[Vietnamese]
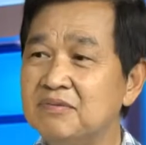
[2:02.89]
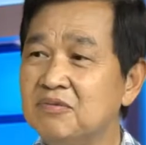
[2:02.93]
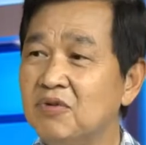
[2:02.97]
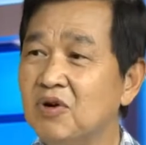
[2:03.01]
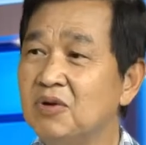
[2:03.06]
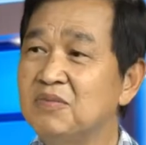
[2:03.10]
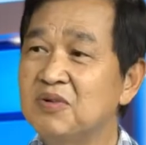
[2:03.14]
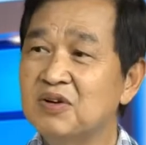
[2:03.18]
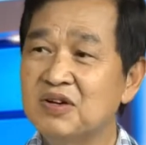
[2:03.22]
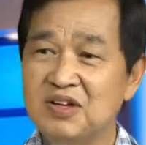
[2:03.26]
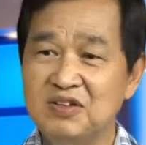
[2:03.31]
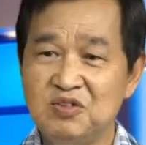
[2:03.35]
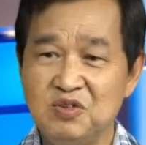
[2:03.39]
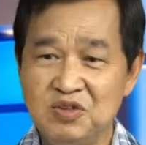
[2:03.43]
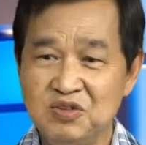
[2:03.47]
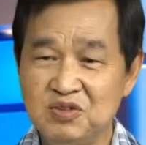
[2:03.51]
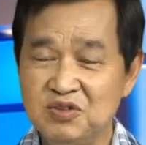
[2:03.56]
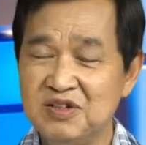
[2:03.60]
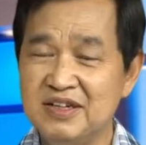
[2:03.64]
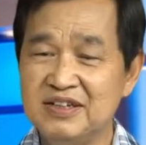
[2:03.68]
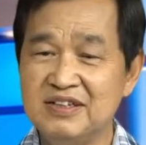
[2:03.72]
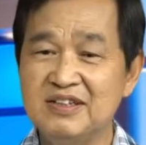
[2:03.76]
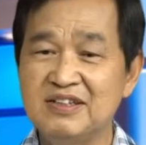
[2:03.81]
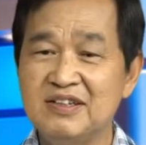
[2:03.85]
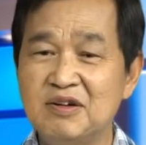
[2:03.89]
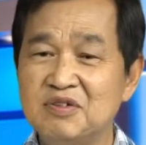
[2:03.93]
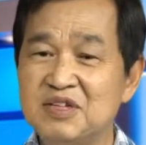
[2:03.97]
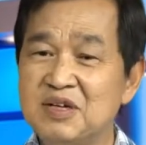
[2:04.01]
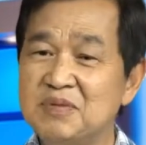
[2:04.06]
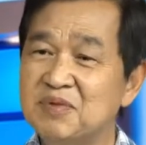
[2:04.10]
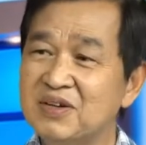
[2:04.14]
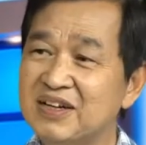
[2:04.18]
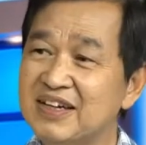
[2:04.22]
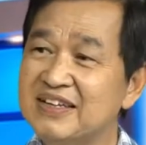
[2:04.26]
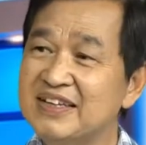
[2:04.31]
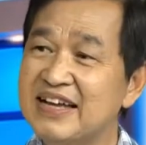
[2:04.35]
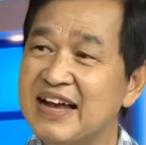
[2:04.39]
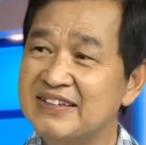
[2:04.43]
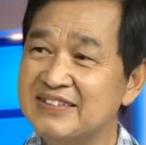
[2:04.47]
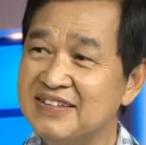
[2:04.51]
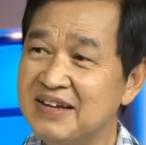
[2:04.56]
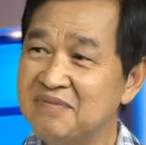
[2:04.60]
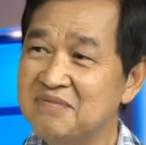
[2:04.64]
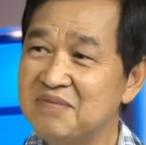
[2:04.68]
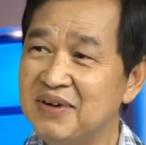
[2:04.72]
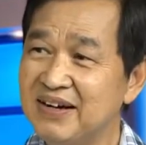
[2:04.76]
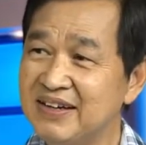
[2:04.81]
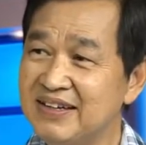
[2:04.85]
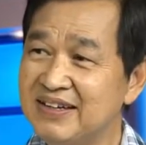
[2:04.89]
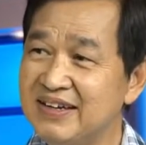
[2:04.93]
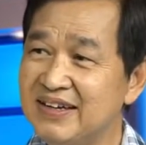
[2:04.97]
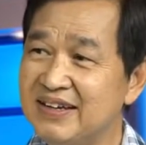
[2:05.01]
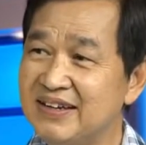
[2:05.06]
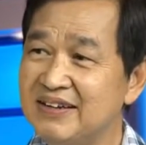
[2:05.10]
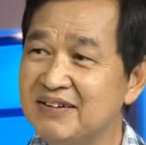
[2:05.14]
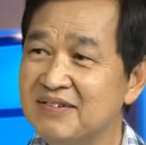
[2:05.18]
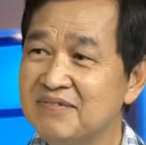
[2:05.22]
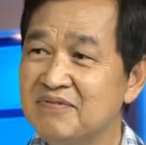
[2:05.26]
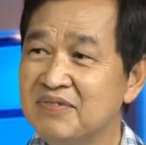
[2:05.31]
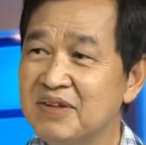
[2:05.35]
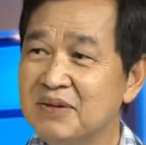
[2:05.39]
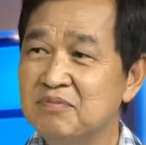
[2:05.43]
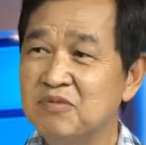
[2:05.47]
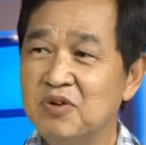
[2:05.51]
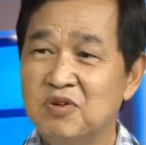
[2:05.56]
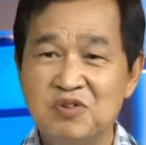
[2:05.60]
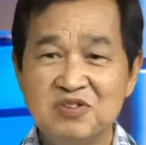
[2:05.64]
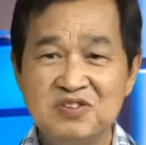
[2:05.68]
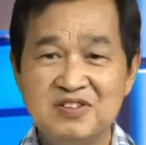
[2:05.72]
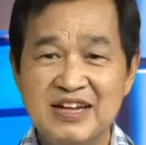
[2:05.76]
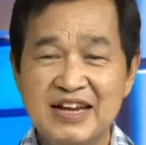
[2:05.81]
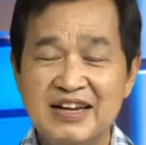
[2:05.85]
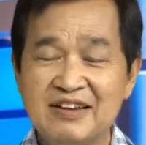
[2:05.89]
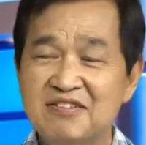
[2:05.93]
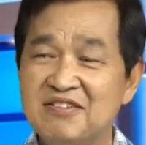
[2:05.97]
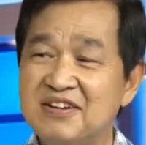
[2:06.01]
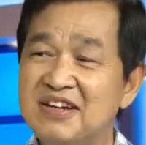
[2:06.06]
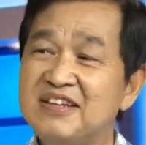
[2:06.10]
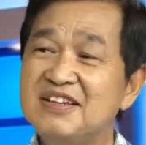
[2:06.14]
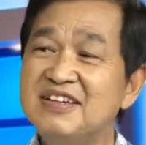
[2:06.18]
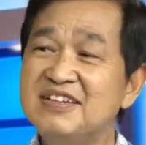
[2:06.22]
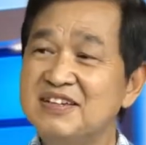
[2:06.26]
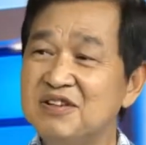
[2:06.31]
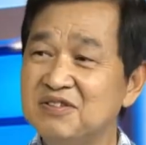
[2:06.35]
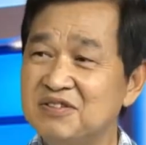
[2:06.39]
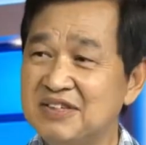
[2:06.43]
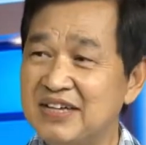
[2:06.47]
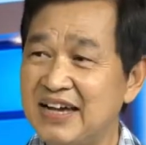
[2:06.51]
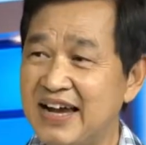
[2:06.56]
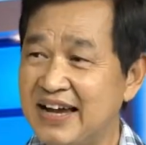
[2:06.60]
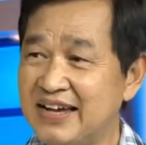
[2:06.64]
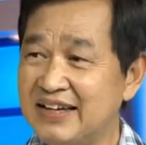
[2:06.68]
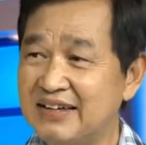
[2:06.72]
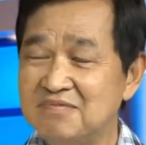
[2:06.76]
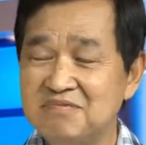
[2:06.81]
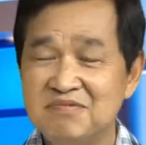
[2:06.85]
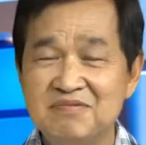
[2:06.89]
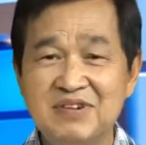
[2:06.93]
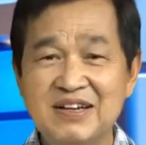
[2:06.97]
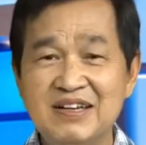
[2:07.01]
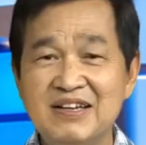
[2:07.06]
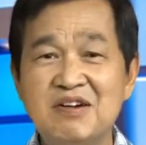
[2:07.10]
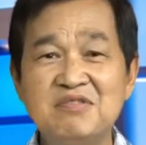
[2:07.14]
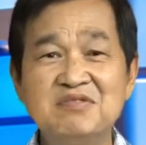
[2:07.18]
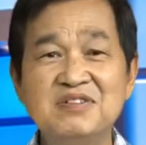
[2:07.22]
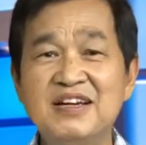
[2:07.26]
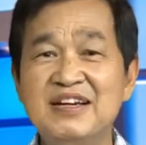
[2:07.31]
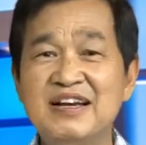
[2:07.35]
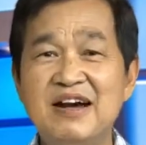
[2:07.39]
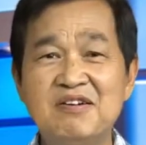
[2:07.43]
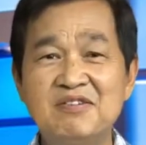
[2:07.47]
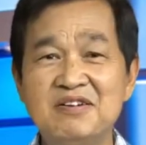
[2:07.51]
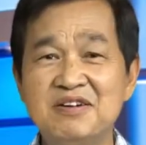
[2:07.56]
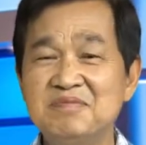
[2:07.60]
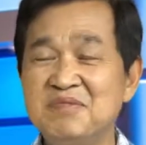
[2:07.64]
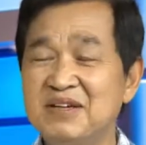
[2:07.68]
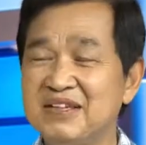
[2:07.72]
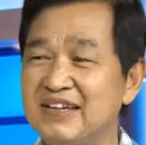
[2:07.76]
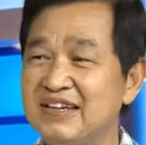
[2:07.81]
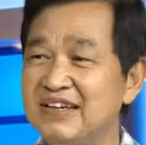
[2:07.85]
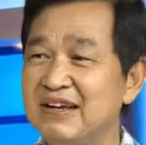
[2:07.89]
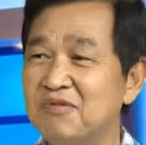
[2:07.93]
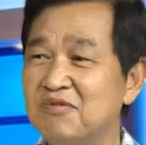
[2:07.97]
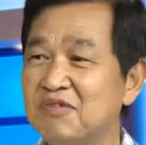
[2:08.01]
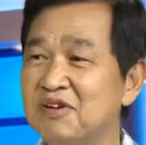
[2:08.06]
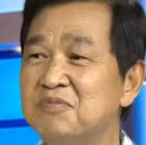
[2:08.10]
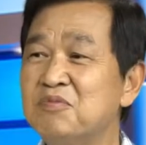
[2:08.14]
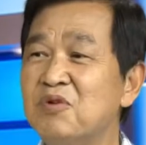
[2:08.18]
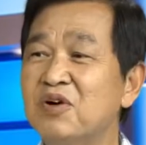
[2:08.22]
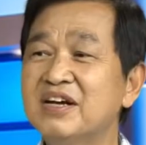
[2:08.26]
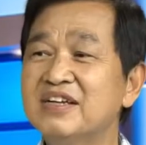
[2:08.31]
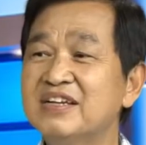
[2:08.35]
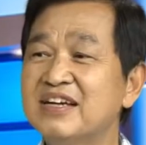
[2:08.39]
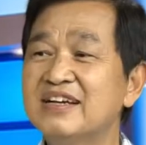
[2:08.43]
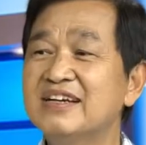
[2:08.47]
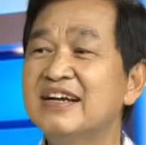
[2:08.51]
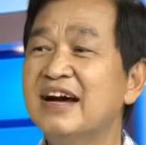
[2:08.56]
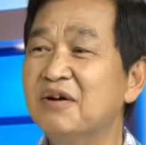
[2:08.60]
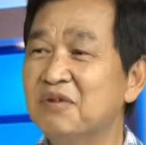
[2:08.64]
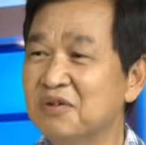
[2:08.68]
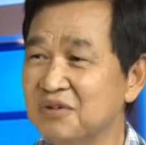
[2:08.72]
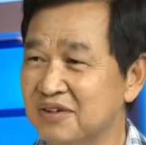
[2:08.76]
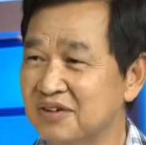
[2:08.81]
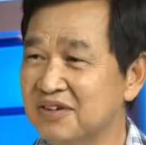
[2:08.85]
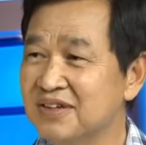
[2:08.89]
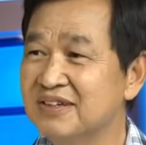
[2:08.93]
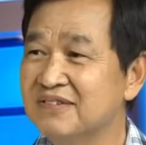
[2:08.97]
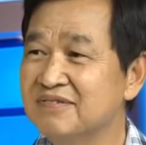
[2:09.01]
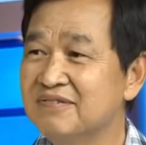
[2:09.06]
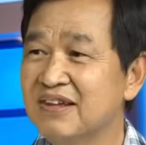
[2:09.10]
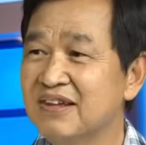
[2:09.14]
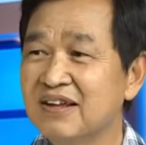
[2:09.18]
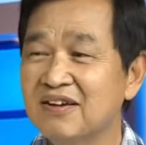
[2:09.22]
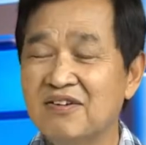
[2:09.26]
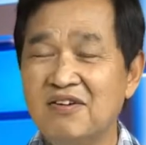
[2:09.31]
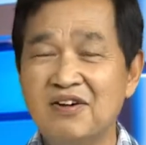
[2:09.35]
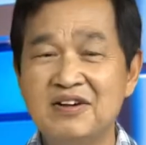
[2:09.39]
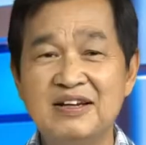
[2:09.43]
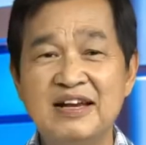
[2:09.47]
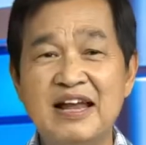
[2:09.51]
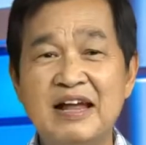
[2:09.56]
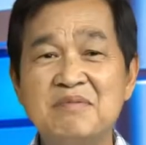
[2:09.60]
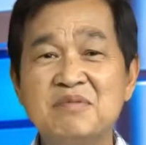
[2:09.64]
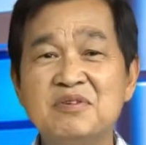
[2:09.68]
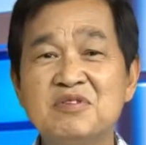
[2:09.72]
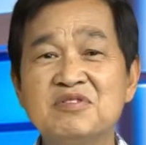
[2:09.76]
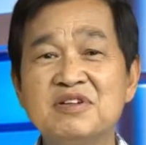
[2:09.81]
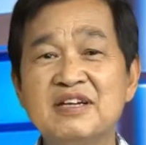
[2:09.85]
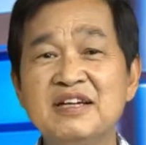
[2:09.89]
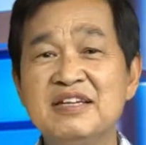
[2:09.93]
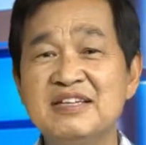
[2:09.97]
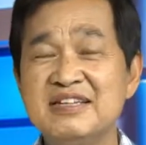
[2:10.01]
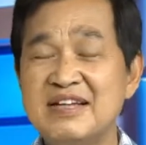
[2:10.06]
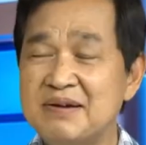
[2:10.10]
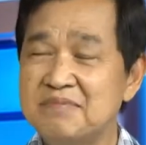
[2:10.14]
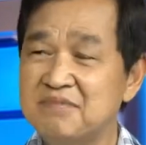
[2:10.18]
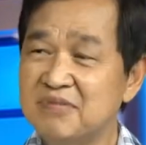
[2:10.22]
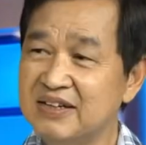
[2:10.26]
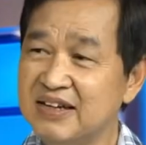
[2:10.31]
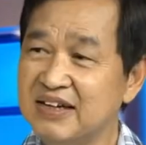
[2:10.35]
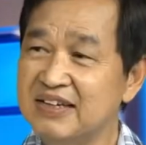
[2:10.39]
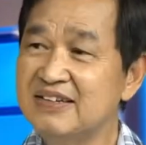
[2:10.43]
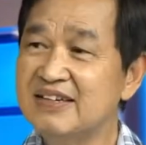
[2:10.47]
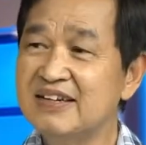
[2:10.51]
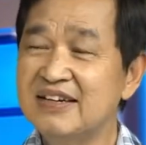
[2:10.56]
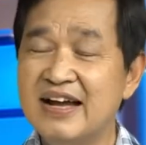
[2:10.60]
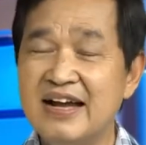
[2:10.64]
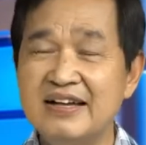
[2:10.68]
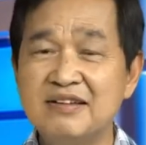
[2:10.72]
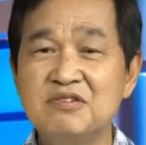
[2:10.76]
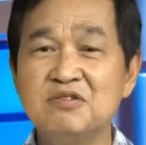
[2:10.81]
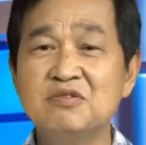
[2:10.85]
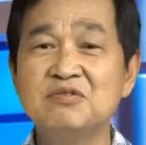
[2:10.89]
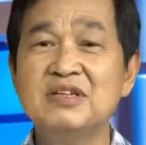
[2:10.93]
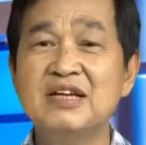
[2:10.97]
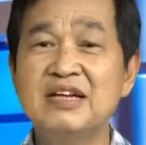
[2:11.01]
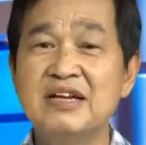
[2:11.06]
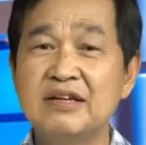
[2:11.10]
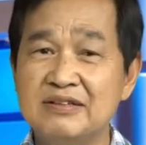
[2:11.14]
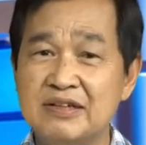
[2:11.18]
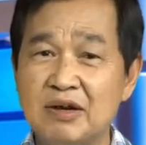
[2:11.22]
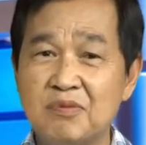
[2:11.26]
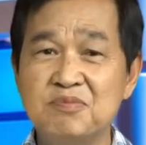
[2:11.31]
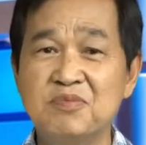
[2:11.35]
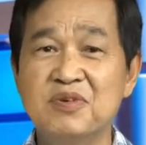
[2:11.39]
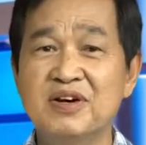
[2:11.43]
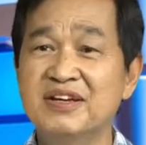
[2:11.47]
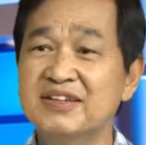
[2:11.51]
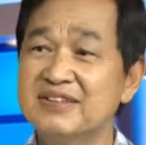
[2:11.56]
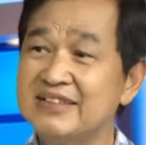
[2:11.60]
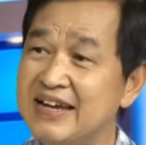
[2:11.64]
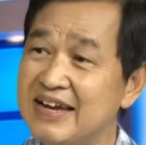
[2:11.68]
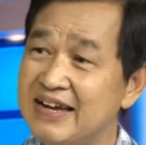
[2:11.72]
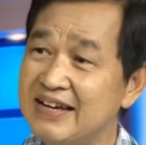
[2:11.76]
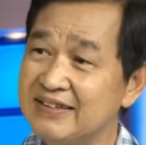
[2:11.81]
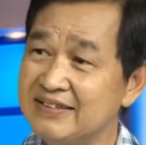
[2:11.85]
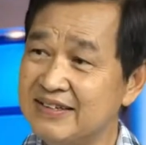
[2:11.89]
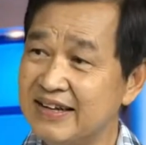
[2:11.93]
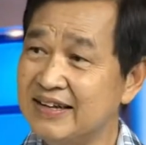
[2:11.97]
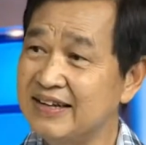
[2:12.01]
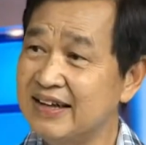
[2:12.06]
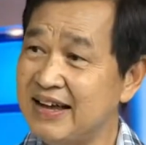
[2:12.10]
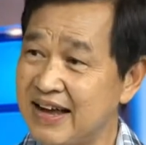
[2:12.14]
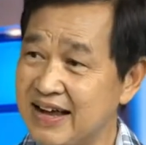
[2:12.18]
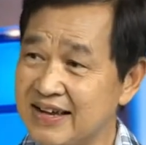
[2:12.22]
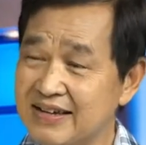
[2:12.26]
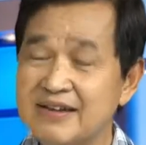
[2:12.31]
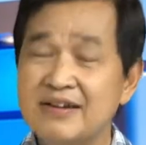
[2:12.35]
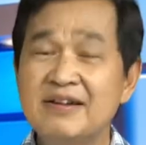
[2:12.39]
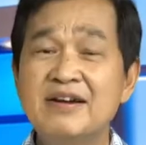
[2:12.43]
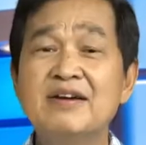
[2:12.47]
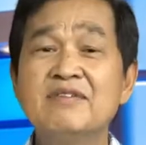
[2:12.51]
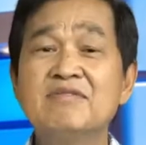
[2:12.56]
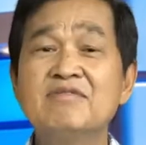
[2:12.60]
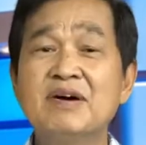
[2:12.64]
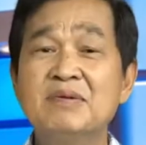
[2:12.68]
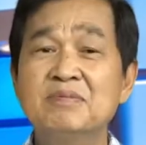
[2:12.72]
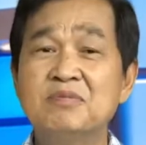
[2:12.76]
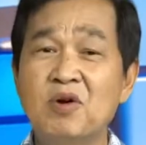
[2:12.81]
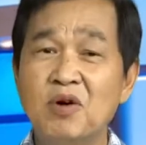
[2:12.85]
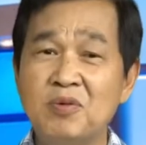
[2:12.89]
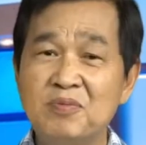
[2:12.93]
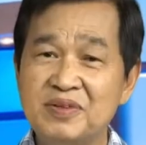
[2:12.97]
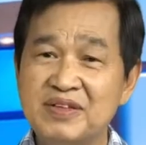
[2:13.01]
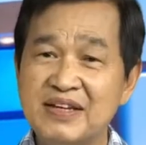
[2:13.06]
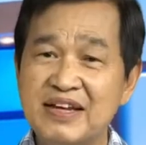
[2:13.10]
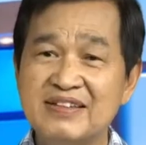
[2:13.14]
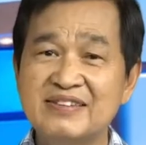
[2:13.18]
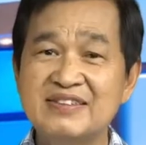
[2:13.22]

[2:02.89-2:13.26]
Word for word: mỗi một cái chuyến du lịch nó giống như một cái trang sách mới đó. Một cuốn sách có rất là nhiều trang, mình không đi đâu đó, mình chỉ đọc có mỗi trang đầu thôi. Còn nếu mà chúng ta đi sang một đất nước khác, chúng ta đọc một cái trang sách khác, và mỗi một